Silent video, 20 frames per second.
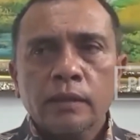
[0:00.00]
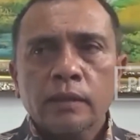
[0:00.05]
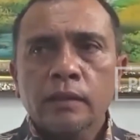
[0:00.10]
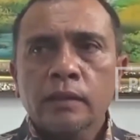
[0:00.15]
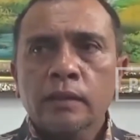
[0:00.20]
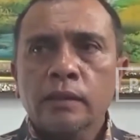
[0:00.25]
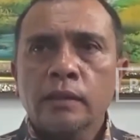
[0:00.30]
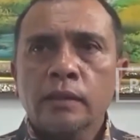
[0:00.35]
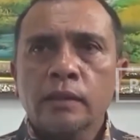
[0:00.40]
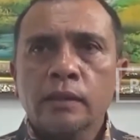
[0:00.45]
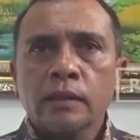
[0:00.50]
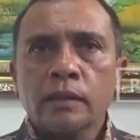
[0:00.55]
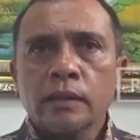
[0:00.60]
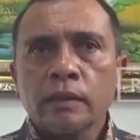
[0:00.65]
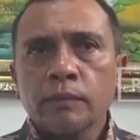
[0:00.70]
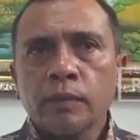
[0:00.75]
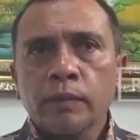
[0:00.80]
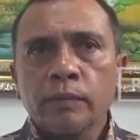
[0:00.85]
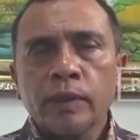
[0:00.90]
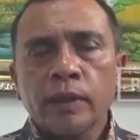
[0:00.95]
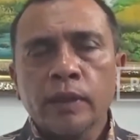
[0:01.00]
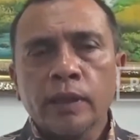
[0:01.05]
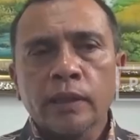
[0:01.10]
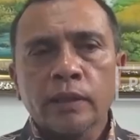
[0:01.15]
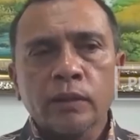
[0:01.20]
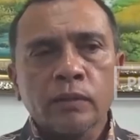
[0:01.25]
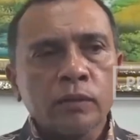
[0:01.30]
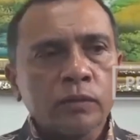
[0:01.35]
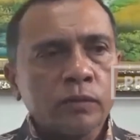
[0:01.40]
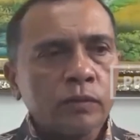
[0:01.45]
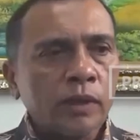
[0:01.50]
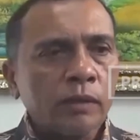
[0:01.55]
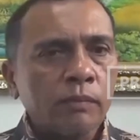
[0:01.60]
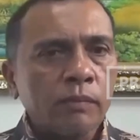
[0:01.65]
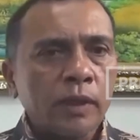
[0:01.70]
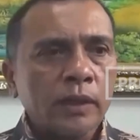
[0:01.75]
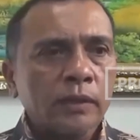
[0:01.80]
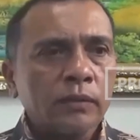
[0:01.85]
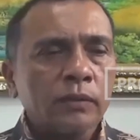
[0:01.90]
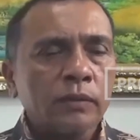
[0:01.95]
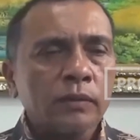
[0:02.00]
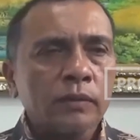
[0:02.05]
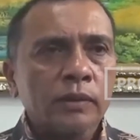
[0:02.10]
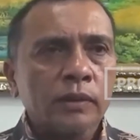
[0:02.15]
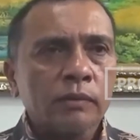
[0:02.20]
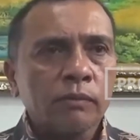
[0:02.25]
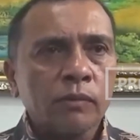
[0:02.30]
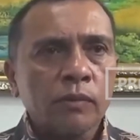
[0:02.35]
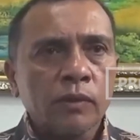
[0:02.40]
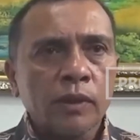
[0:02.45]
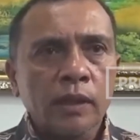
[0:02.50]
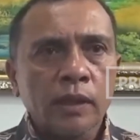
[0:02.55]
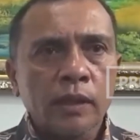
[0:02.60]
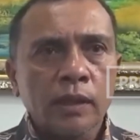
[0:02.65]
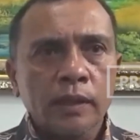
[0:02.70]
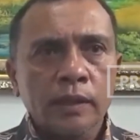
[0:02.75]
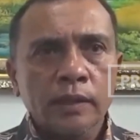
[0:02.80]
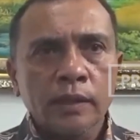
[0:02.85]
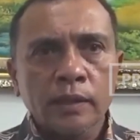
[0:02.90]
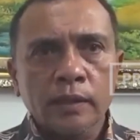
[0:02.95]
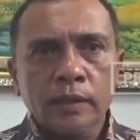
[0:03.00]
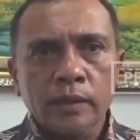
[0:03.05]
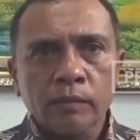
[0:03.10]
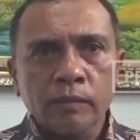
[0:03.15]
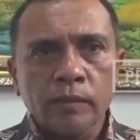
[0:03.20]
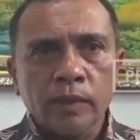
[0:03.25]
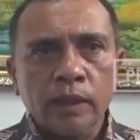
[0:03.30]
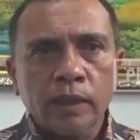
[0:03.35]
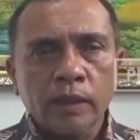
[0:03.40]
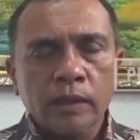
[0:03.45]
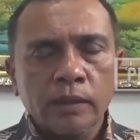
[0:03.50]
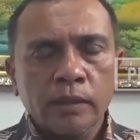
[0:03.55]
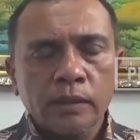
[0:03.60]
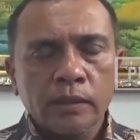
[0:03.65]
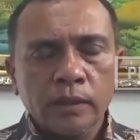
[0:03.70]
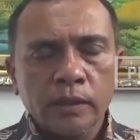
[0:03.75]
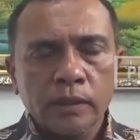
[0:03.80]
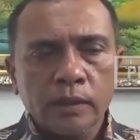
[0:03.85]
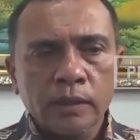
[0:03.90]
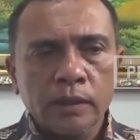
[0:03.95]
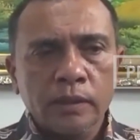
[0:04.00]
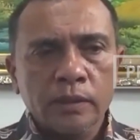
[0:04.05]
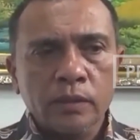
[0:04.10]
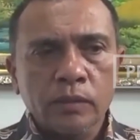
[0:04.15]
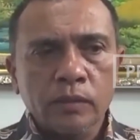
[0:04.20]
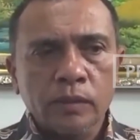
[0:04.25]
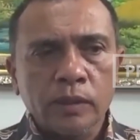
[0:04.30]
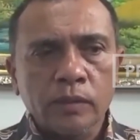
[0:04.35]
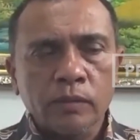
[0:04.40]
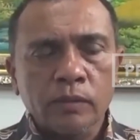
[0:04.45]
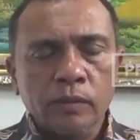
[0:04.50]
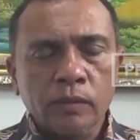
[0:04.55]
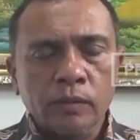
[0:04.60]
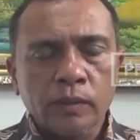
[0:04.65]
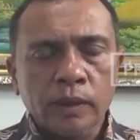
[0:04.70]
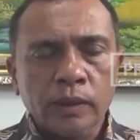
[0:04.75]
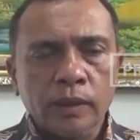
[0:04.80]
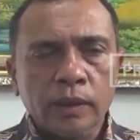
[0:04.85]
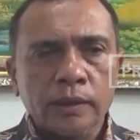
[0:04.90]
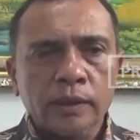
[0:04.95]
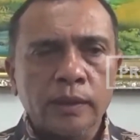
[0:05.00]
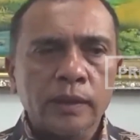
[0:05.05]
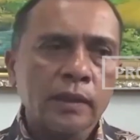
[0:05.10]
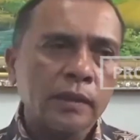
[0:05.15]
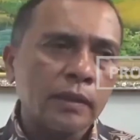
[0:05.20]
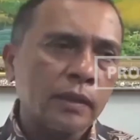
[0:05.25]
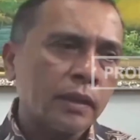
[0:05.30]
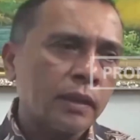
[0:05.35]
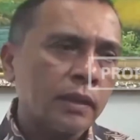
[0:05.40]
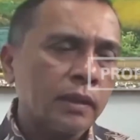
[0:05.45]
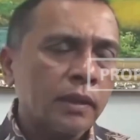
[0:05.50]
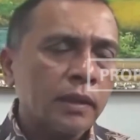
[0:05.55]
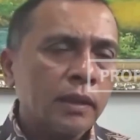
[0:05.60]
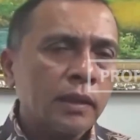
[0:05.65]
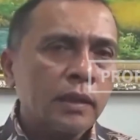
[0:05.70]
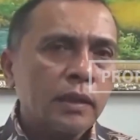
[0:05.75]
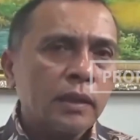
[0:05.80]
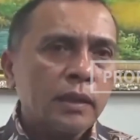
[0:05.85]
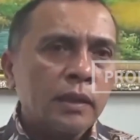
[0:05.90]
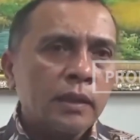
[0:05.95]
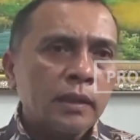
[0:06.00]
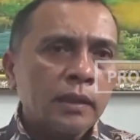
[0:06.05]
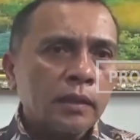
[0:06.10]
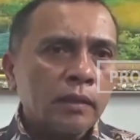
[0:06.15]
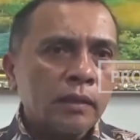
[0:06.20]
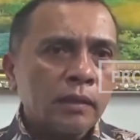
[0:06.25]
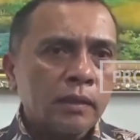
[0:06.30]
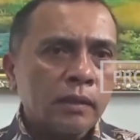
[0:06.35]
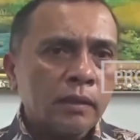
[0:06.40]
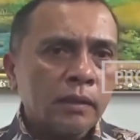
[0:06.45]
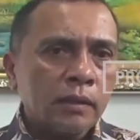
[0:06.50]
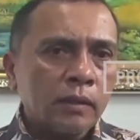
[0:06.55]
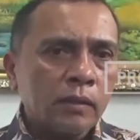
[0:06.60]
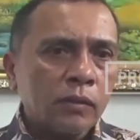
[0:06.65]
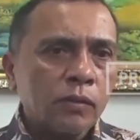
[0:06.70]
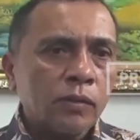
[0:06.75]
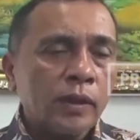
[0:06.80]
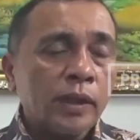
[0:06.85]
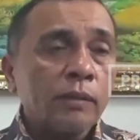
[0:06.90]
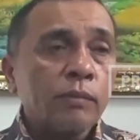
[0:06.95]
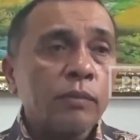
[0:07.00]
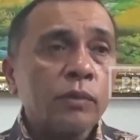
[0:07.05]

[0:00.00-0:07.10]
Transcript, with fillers: eh, apabila itu sudah masuk semua kita terima jadi stok itu ada sekitar eh, 2300